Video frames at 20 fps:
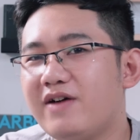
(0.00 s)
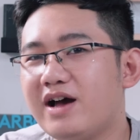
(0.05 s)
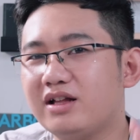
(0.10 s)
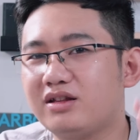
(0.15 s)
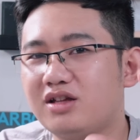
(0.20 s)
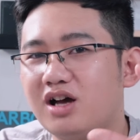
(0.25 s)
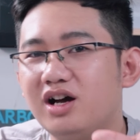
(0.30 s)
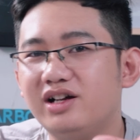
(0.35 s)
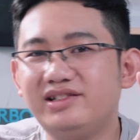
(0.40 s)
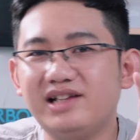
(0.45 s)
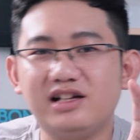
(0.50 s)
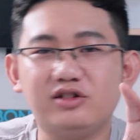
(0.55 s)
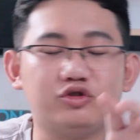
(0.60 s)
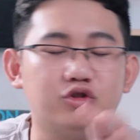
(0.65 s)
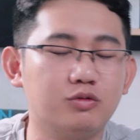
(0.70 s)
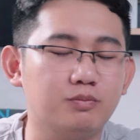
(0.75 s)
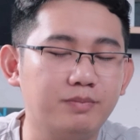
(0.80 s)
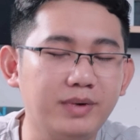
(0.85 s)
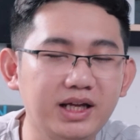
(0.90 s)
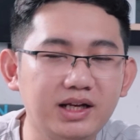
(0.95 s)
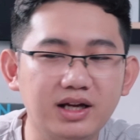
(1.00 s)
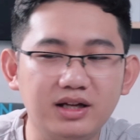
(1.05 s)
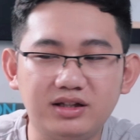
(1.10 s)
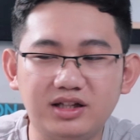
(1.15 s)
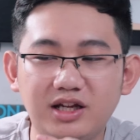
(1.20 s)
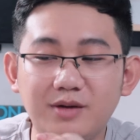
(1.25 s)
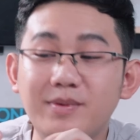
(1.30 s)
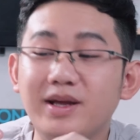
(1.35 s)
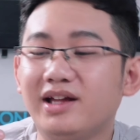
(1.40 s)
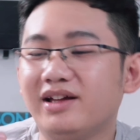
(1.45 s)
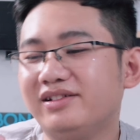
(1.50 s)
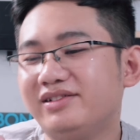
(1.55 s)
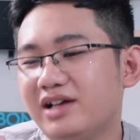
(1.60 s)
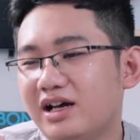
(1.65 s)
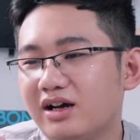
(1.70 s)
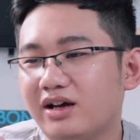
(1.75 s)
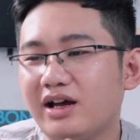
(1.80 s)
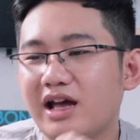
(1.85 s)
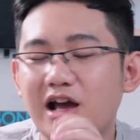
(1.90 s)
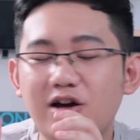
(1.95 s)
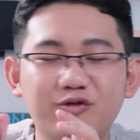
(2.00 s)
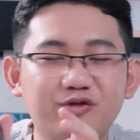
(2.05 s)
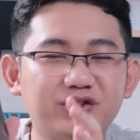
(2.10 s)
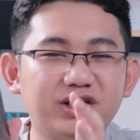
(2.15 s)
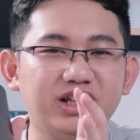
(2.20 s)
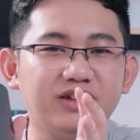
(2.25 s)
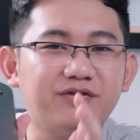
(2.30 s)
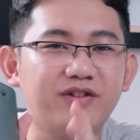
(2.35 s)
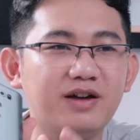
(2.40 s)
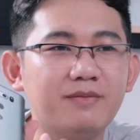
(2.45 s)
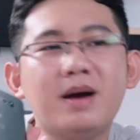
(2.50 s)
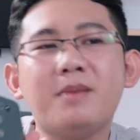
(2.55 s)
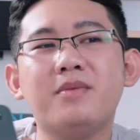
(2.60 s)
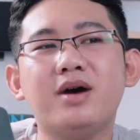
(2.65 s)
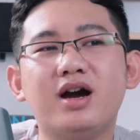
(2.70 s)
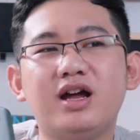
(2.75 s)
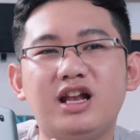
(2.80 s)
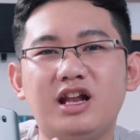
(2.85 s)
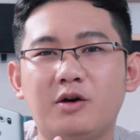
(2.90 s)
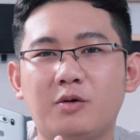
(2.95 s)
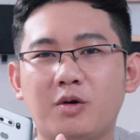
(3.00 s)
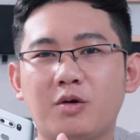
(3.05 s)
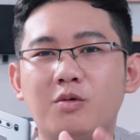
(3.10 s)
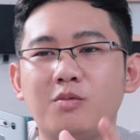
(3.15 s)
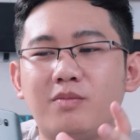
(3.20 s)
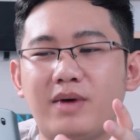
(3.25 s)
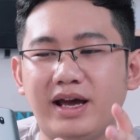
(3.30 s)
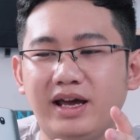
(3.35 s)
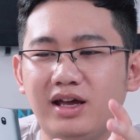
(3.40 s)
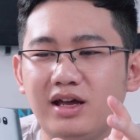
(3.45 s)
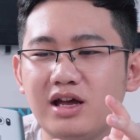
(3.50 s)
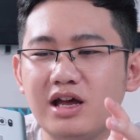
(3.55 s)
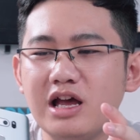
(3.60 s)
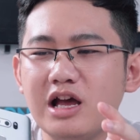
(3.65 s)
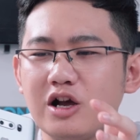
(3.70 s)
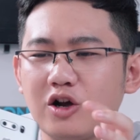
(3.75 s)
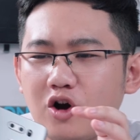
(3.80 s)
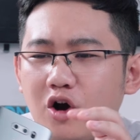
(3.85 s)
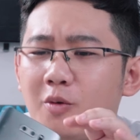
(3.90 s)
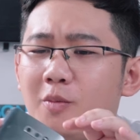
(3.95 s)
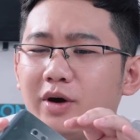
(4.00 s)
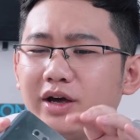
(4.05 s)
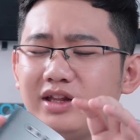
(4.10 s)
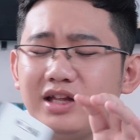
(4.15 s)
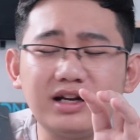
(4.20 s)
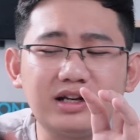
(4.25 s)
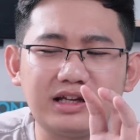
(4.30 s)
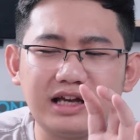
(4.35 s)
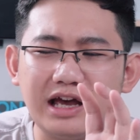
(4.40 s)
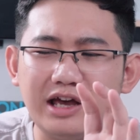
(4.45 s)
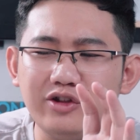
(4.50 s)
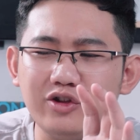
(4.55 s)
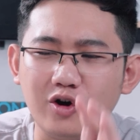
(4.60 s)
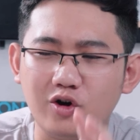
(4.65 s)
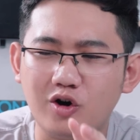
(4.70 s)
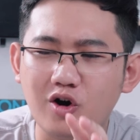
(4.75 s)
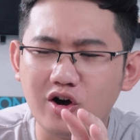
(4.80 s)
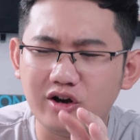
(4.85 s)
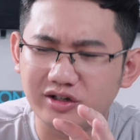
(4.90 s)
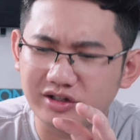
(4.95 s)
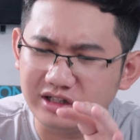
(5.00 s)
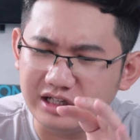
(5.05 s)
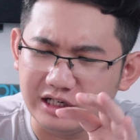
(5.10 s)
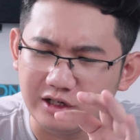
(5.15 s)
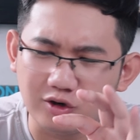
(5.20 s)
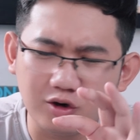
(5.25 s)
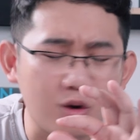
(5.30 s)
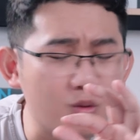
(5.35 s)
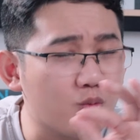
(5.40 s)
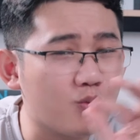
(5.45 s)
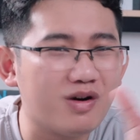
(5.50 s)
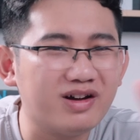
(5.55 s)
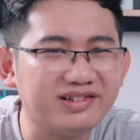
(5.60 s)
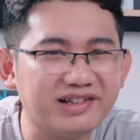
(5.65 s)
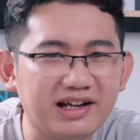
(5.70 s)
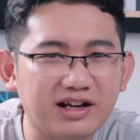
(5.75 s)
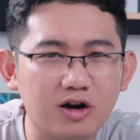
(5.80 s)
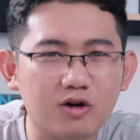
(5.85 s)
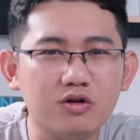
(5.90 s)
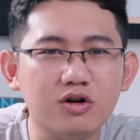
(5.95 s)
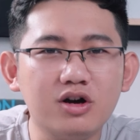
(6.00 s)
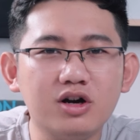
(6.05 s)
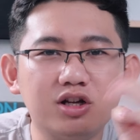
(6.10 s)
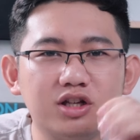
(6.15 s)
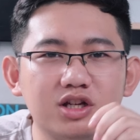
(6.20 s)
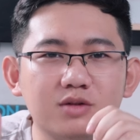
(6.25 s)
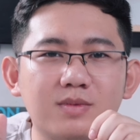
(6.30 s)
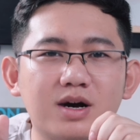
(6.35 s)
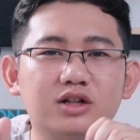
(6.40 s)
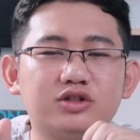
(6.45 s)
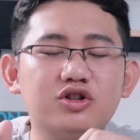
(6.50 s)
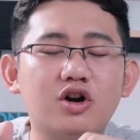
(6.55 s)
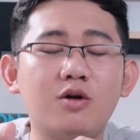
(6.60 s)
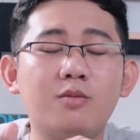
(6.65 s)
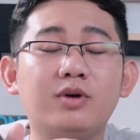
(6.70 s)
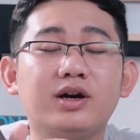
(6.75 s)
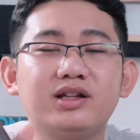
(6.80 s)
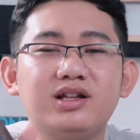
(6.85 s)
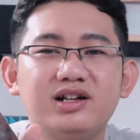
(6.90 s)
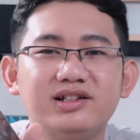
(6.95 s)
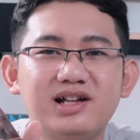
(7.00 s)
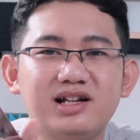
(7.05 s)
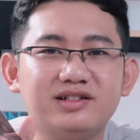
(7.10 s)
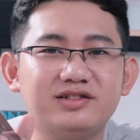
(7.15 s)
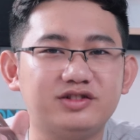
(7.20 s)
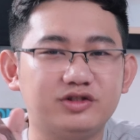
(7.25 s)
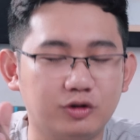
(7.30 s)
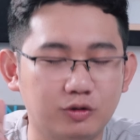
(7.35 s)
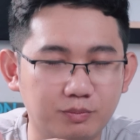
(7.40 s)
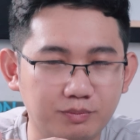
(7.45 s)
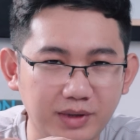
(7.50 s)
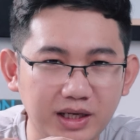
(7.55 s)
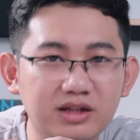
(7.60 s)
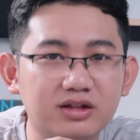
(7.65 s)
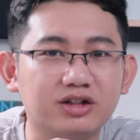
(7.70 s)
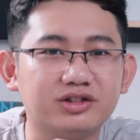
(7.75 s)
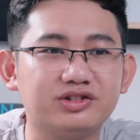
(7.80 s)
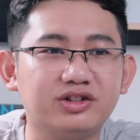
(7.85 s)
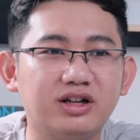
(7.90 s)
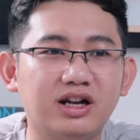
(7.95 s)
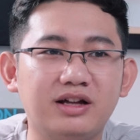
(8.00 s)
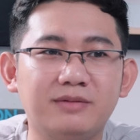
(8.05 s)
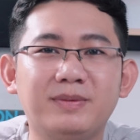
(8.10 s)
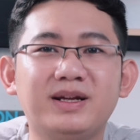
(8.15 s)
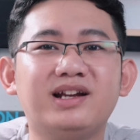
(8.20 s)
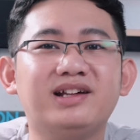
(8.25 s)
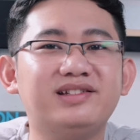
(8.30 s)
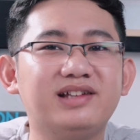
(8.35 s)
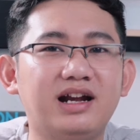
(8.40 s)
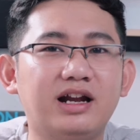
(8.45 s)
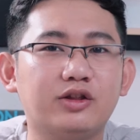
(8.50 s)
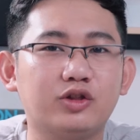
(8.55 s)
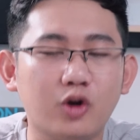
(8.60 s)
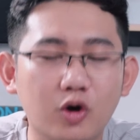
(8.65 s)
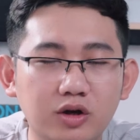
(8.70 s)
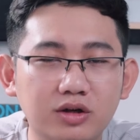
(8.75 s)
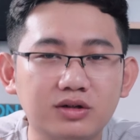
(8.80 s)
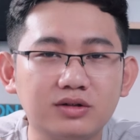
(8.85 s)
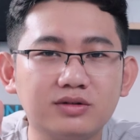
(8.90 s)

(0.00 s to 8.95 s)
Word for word: về thời gian sử dụng pin ấy, thì mình nghĩ rằng lờ giê vê ba mươi là một cái mẫu máy có một cái thiết kế nhỏ gọn, nhìn nó không quá dày đâu, nhưng mà cho một cái thời gian sử dụng pin thực sự là mình thấy ra là tốt.